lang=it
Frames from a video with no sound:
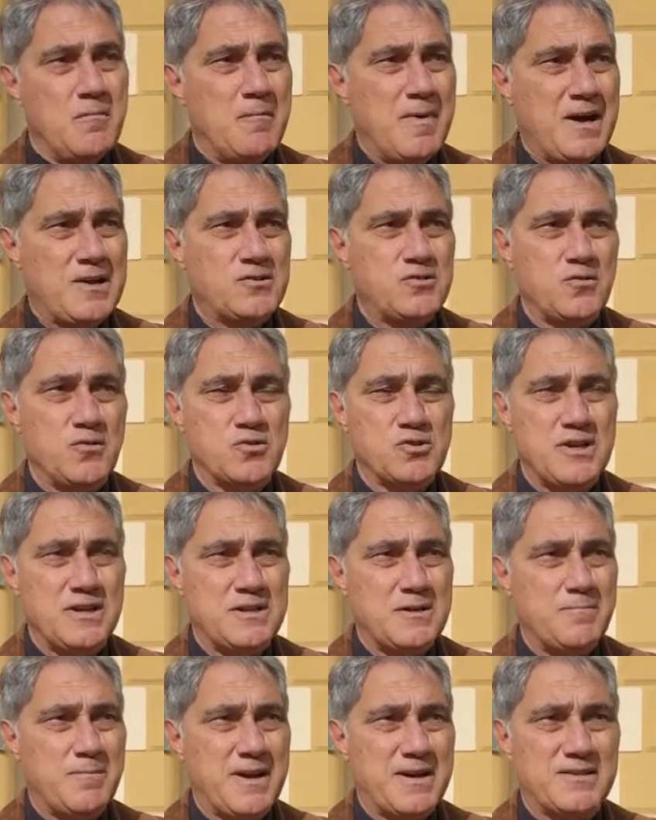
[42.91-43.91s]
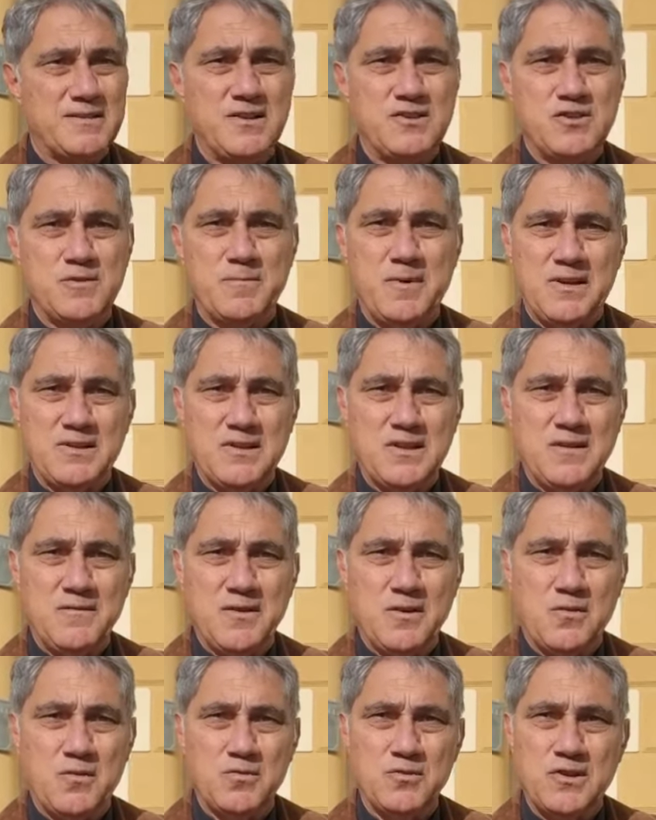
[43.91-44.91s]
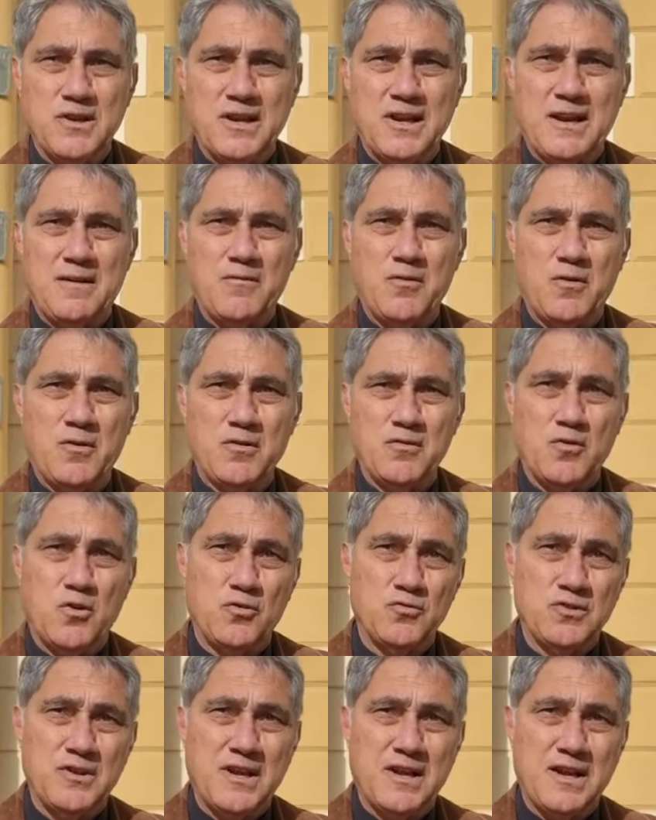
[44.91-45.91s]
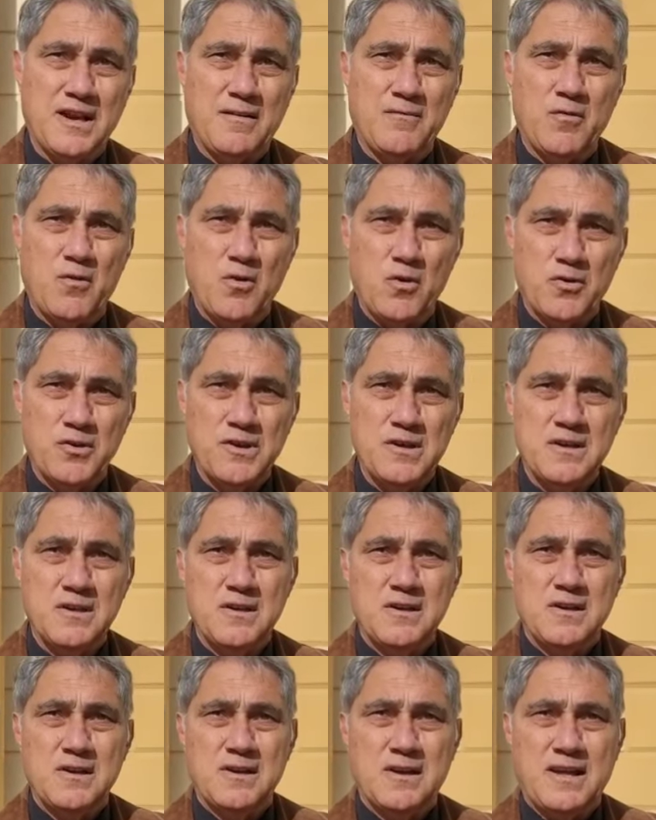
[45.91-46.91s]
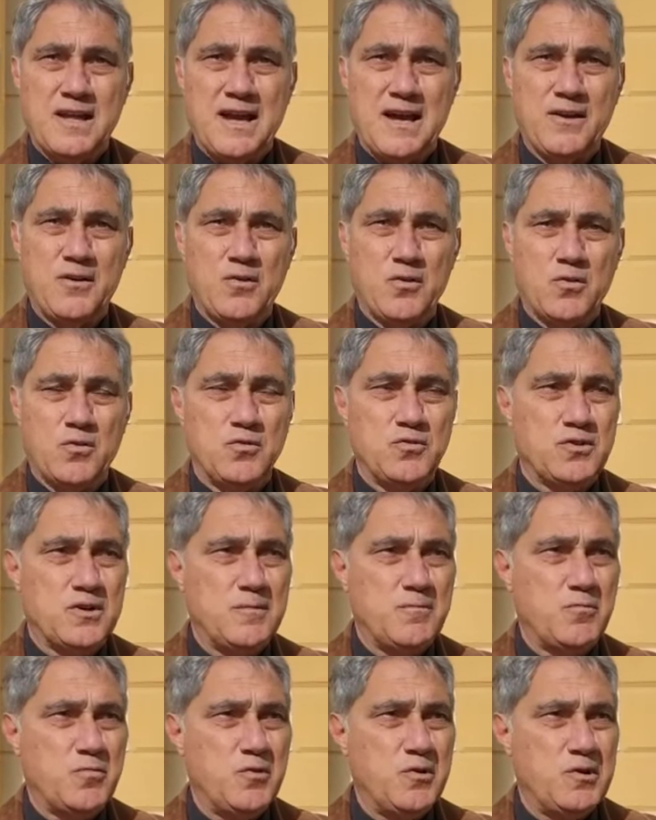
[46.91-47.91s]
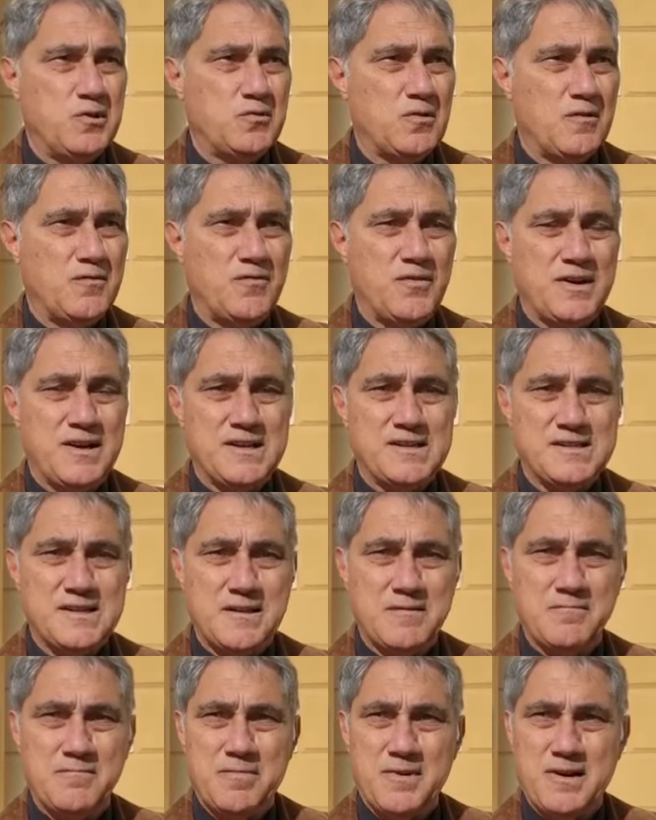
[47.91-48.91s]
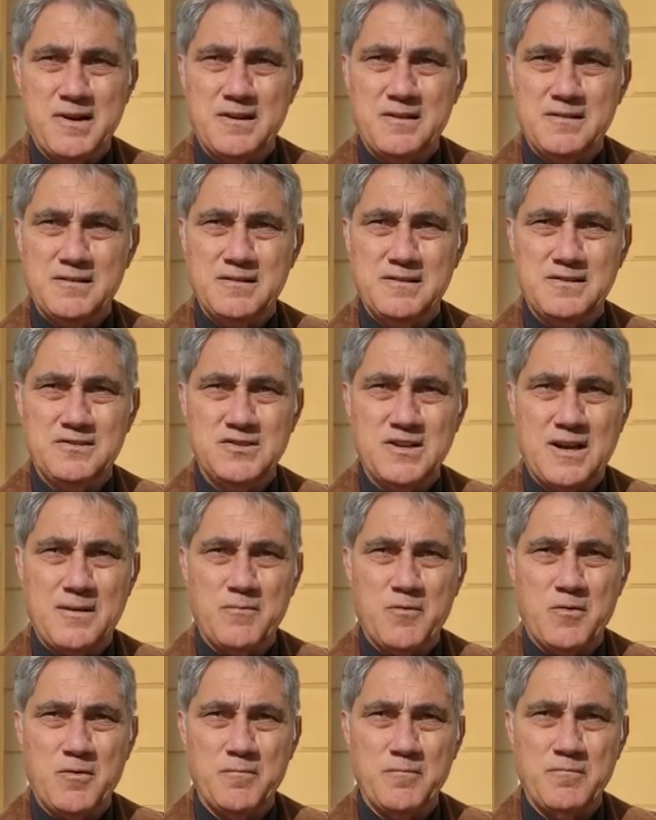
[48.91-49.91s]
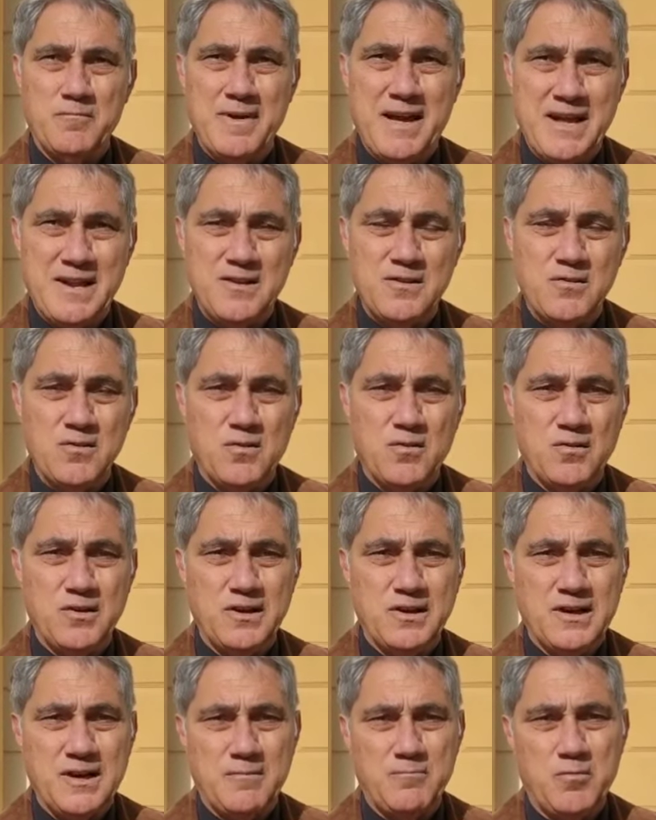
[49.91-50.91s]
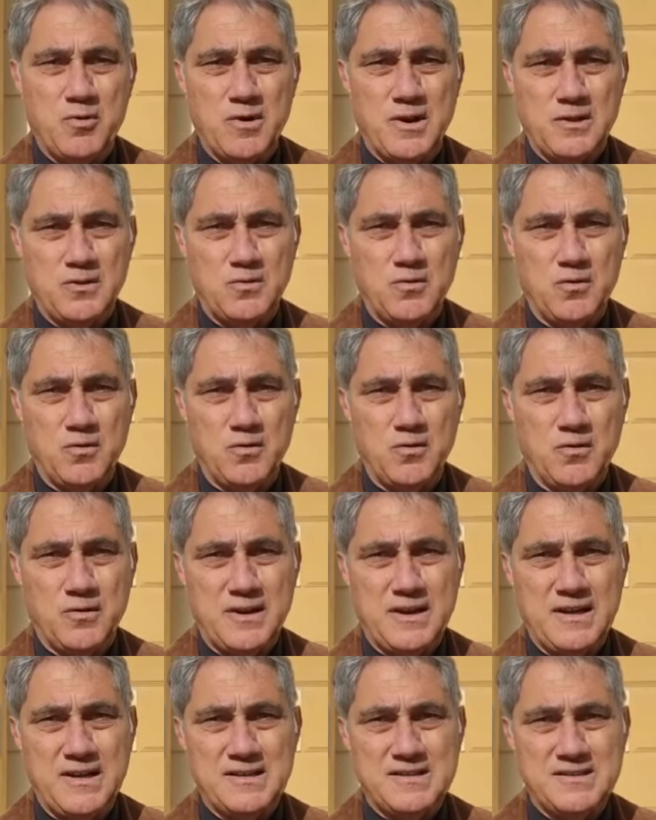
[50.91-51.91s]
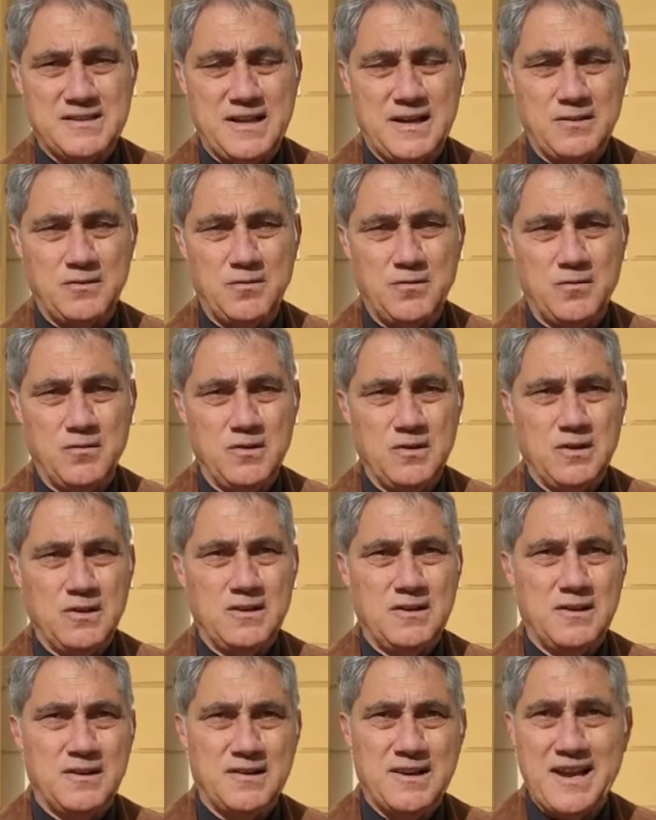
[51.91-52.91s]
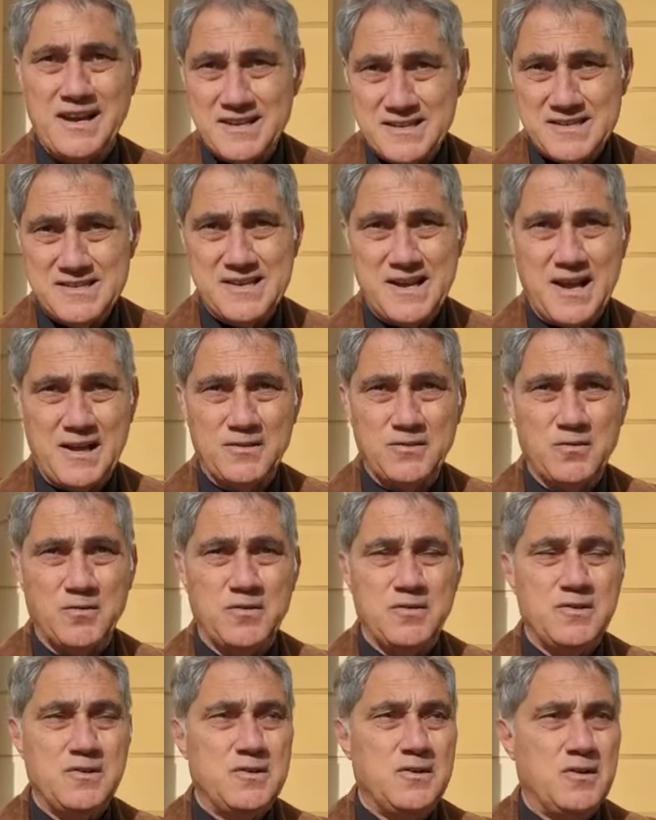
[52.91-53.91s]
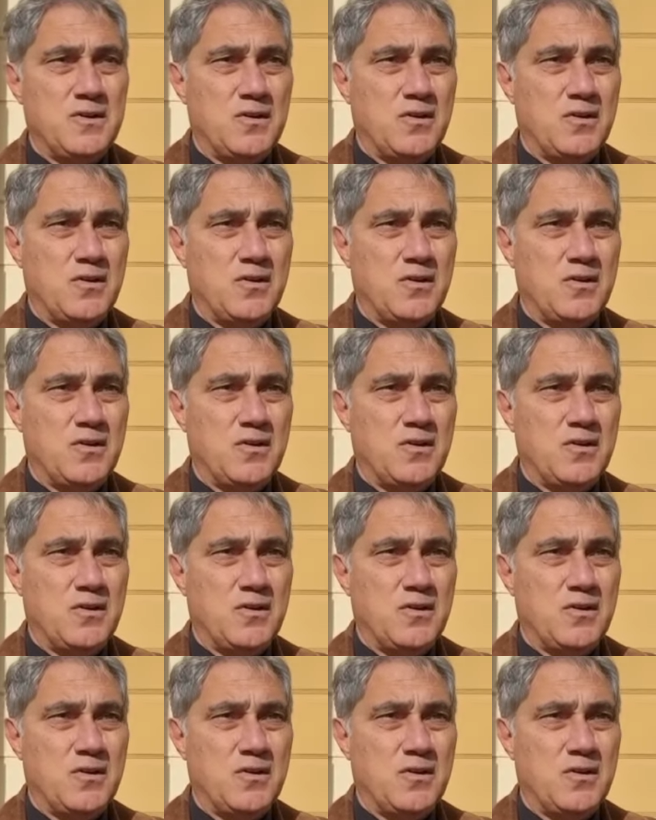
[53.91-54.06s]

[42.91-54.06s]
ma sono stati partecipativi con dei, lav con dei lavori che hanno contribuito a fare sempre diciamo, meglio il laboratorio che è stato realizzato.